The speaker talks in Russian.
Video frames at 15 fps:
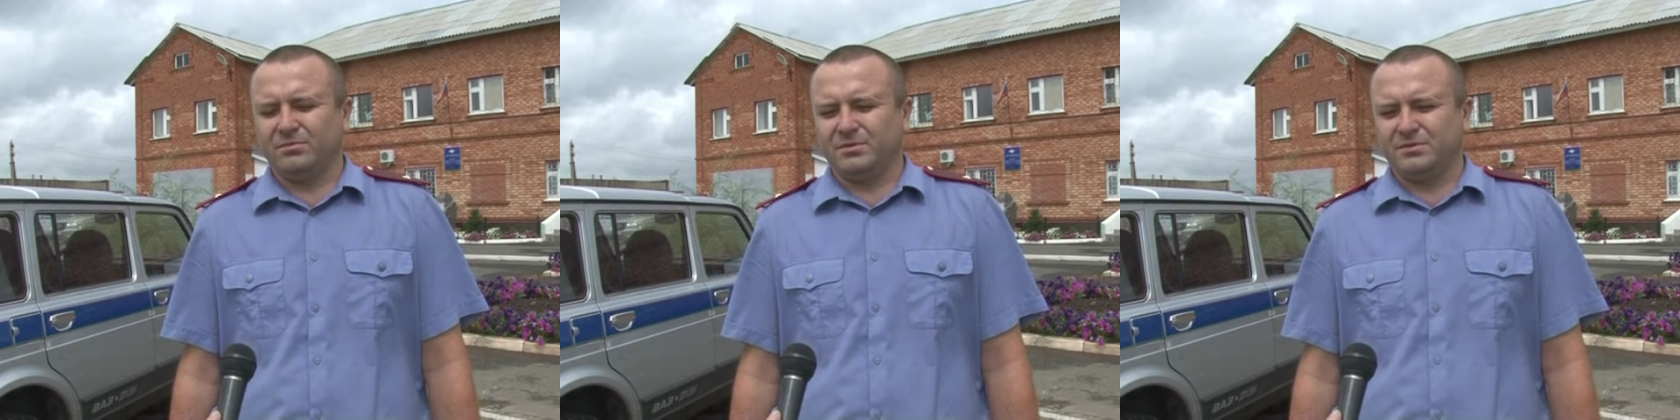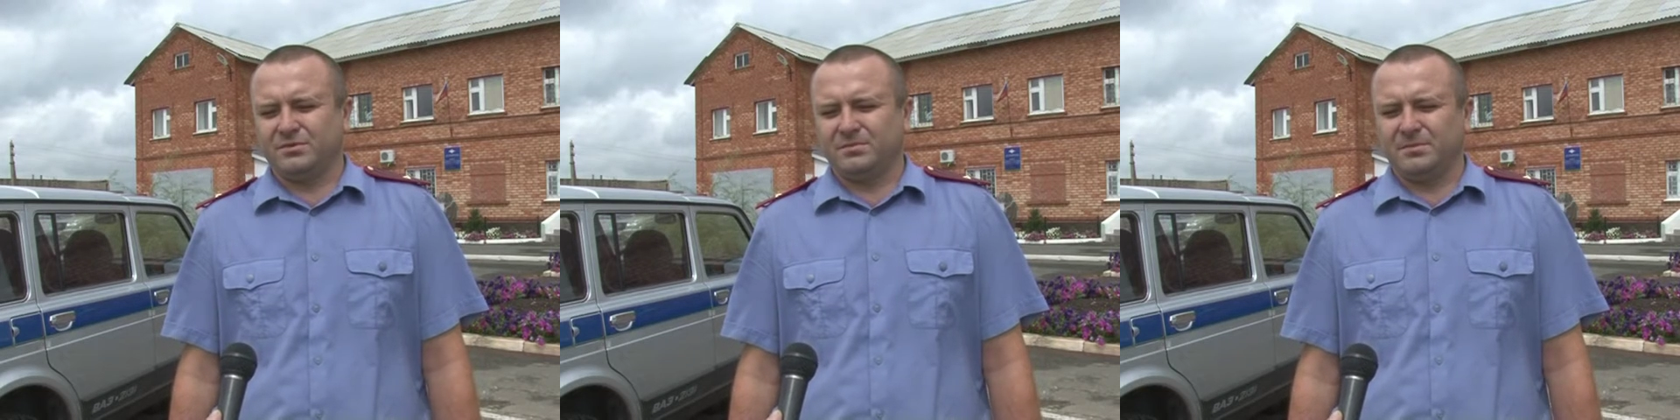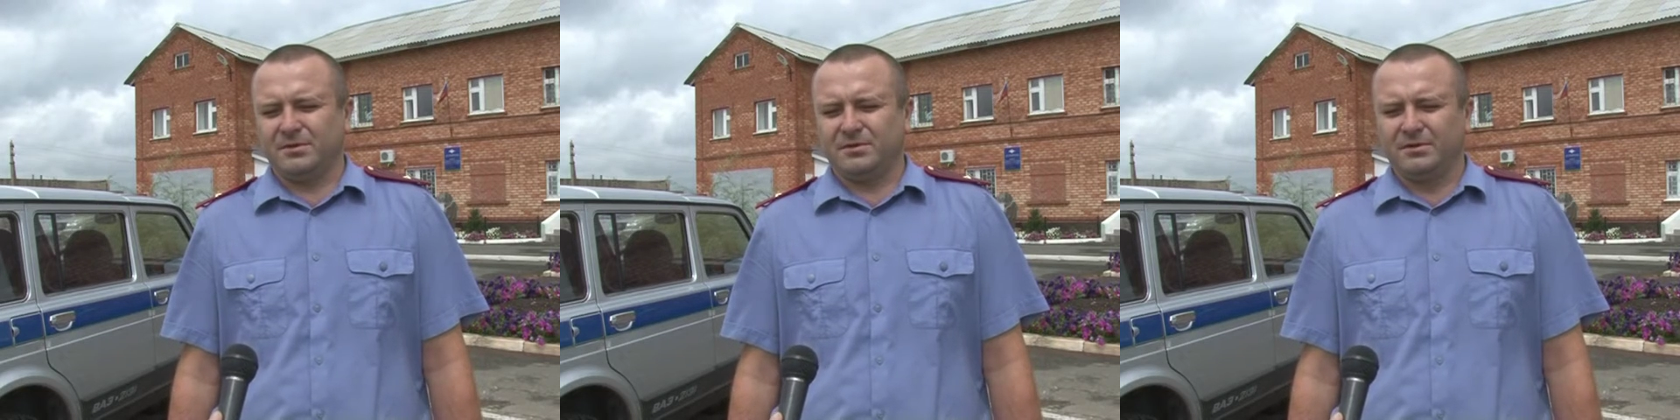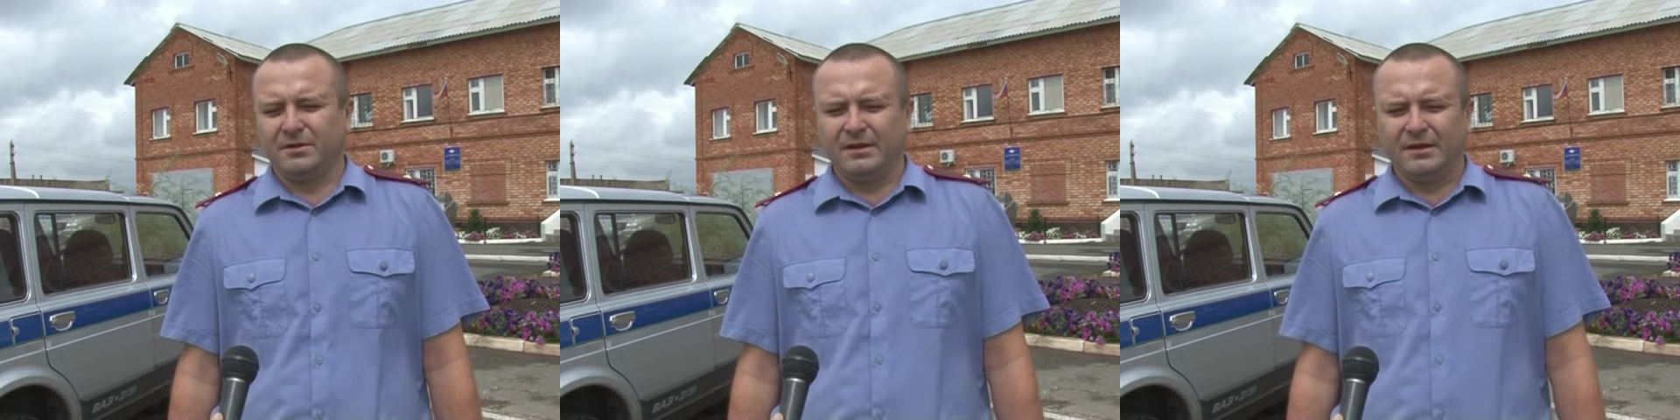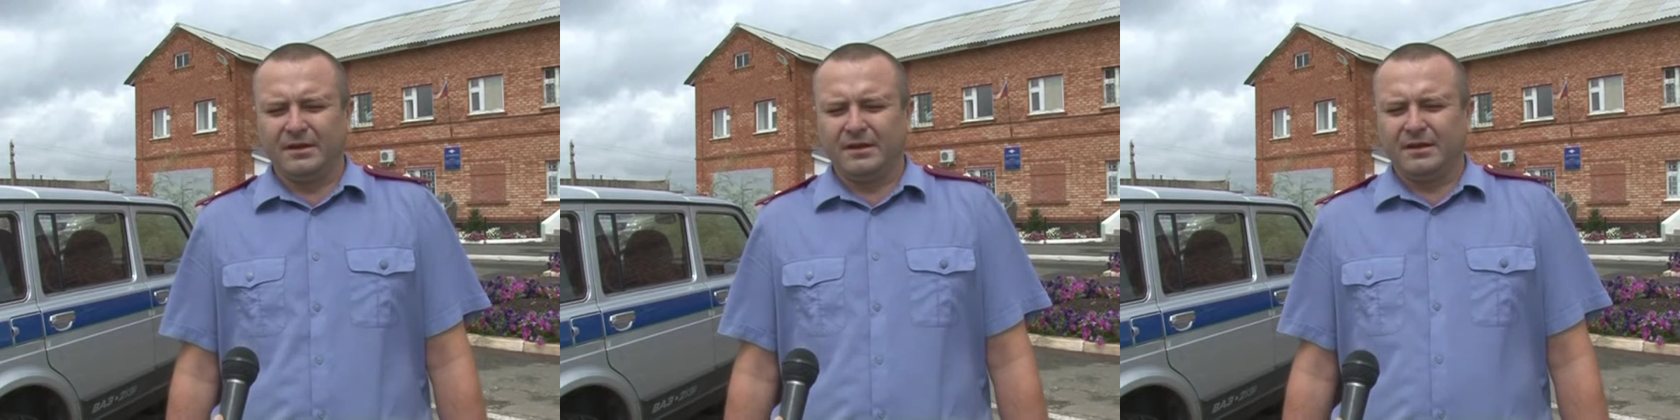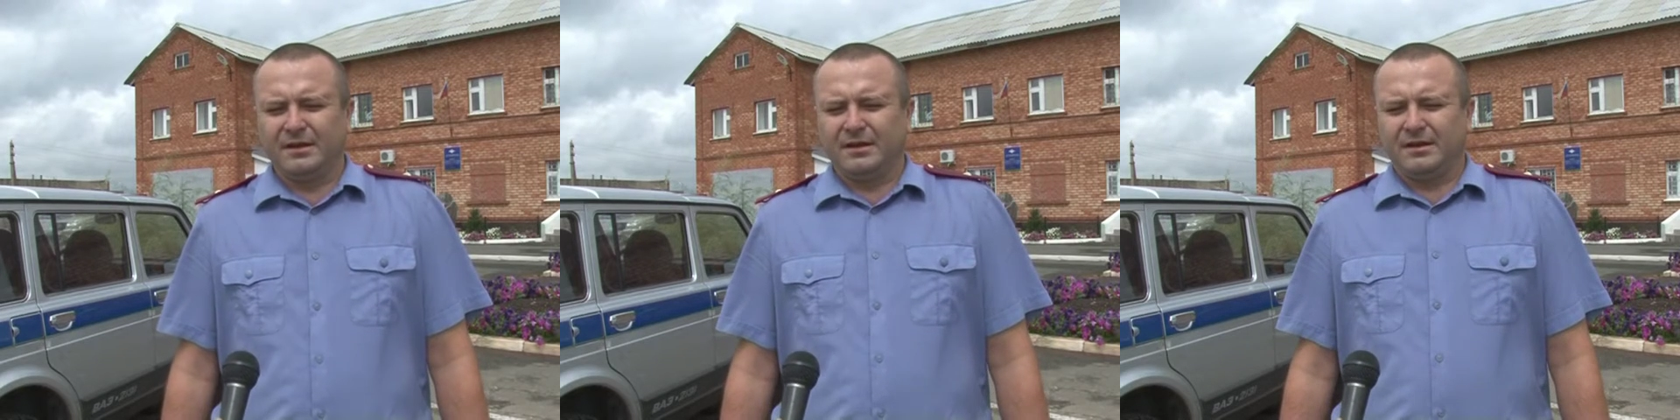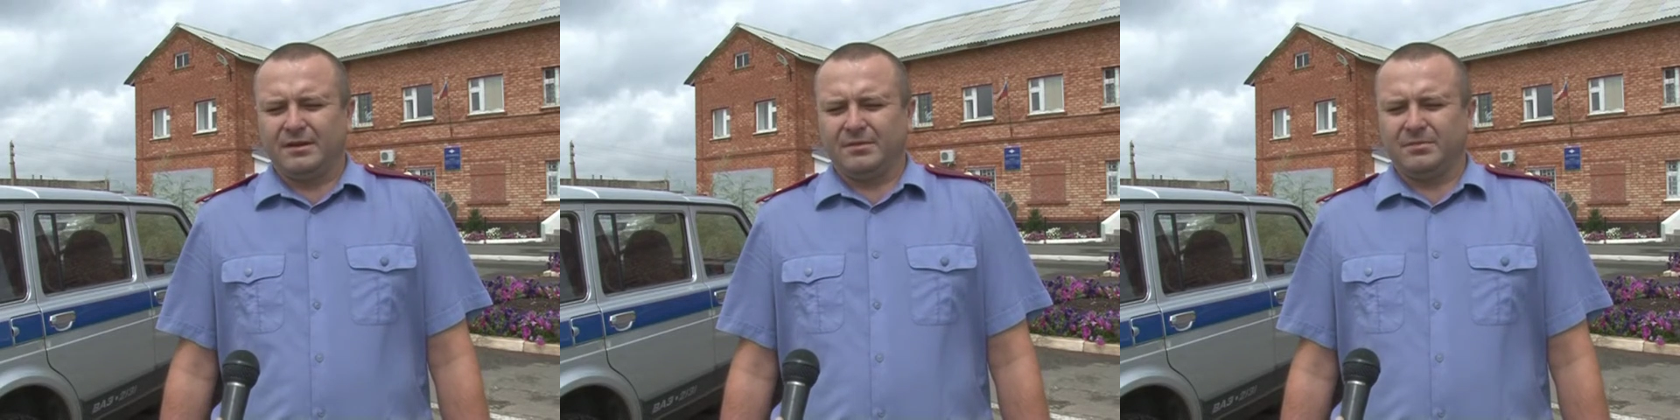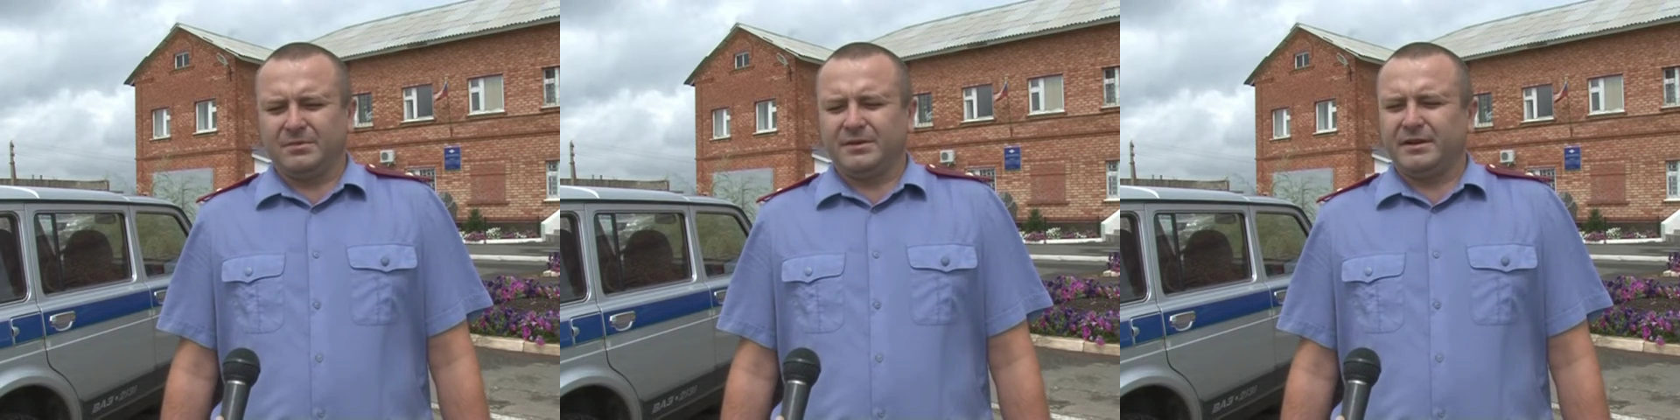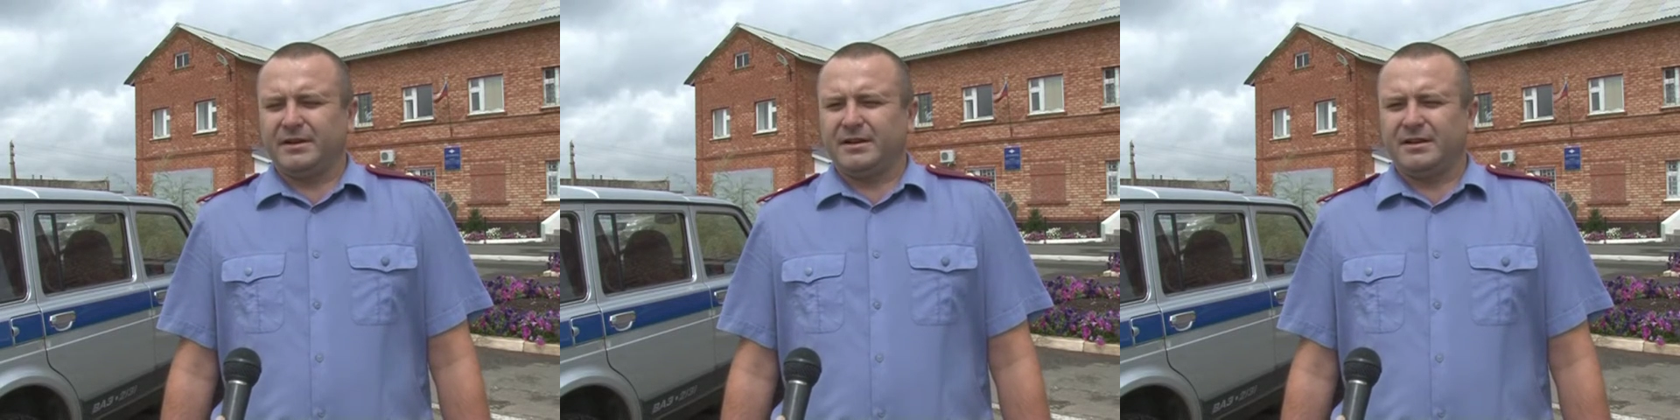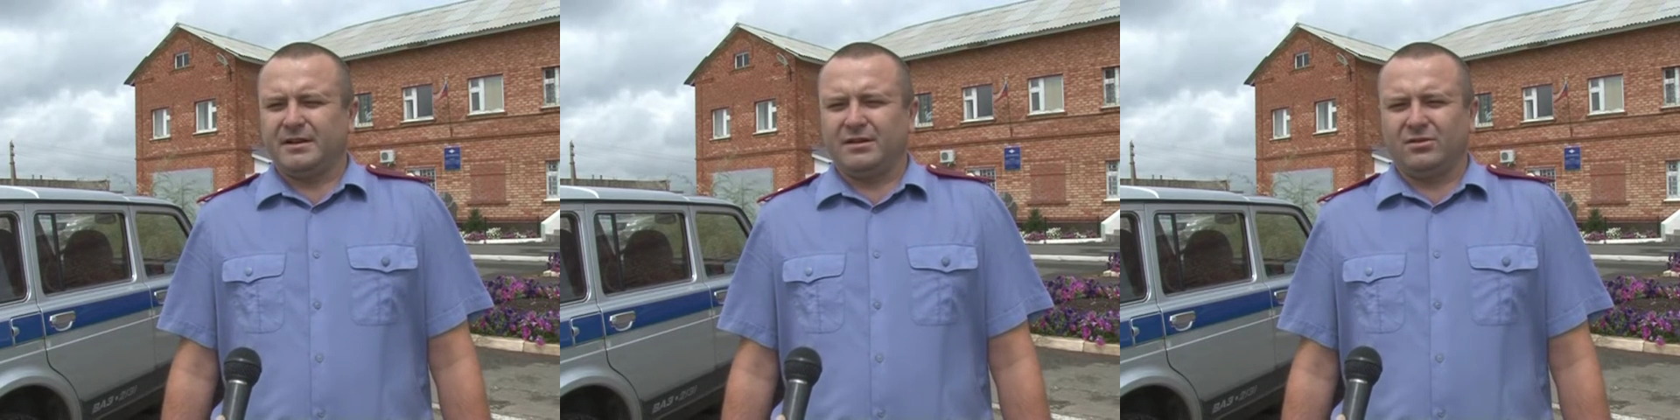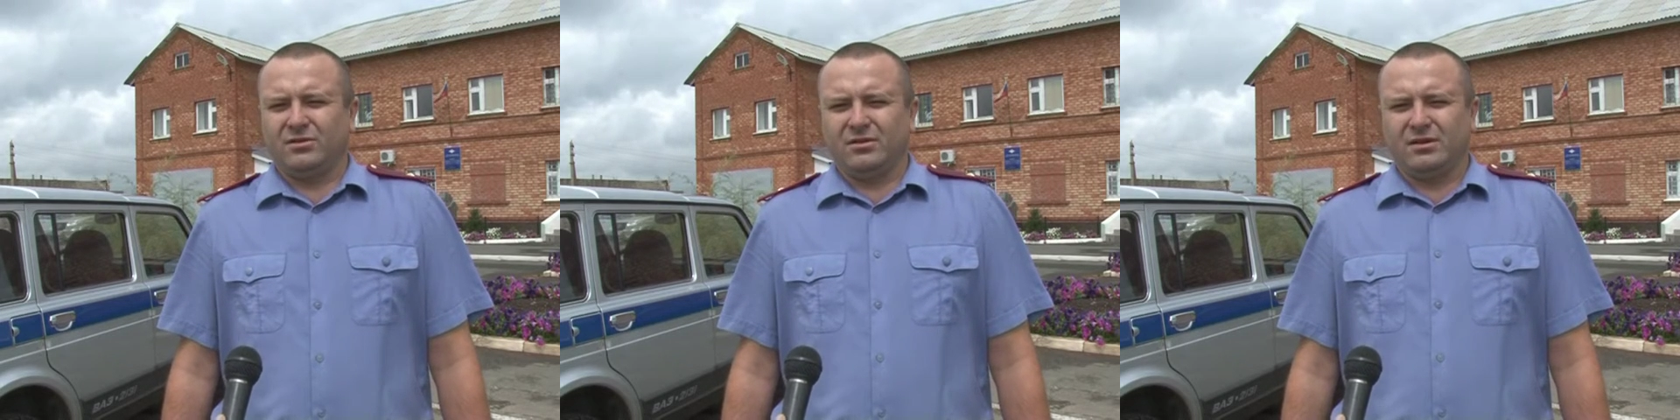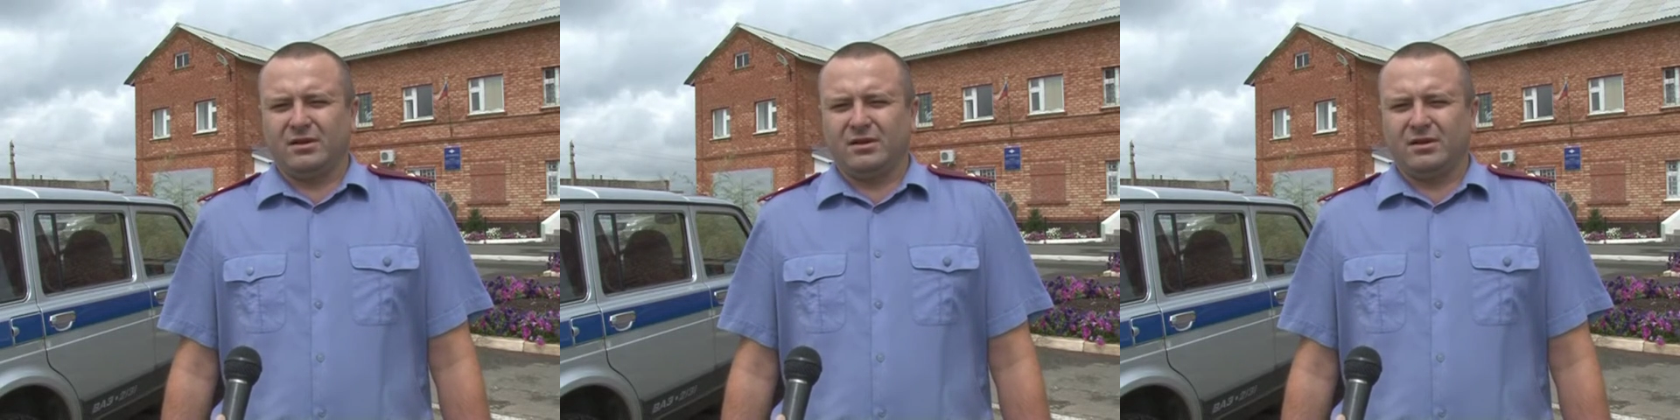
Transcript: поступил материал,